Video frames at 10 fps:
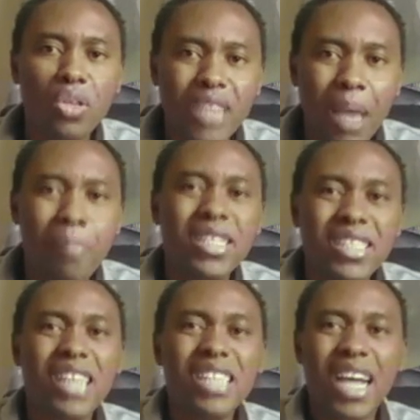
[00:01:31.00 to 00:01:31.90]
ces
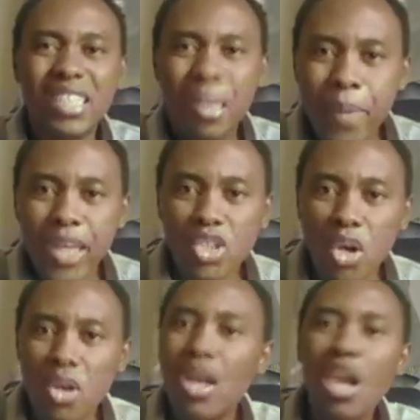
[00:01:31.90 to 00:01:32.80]
messages à ces
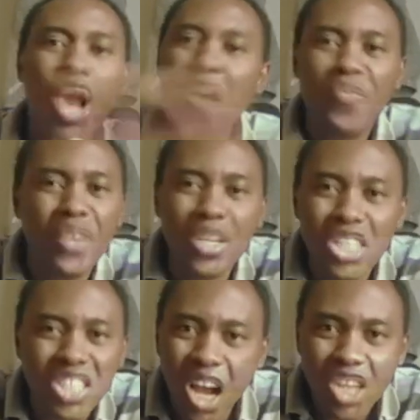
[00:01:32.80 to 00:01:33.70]
personnes, leur vie
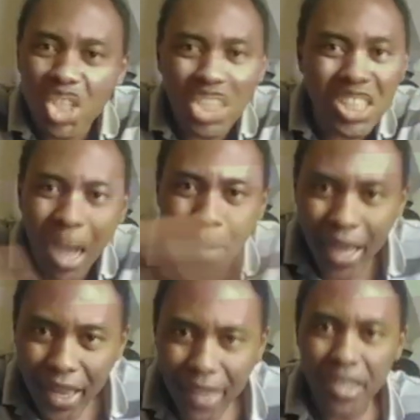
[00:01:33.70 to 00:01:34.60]
ne change
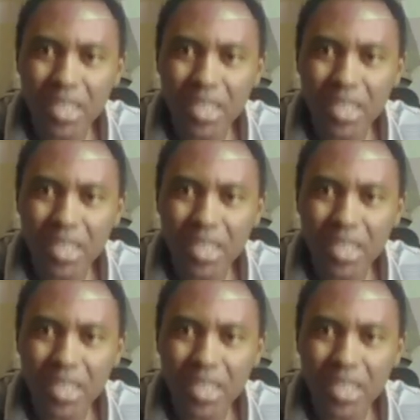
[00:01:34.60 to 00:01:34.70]
jamais.